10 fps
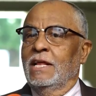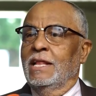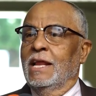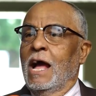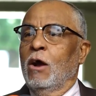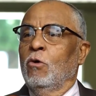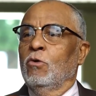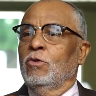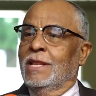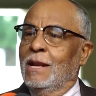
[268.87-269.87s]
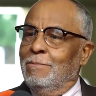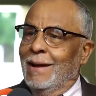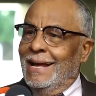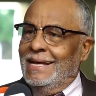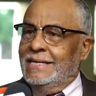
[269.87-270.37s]
del liderazgo
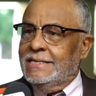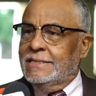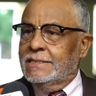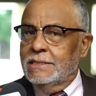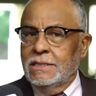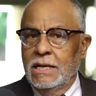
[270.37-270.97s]
del país,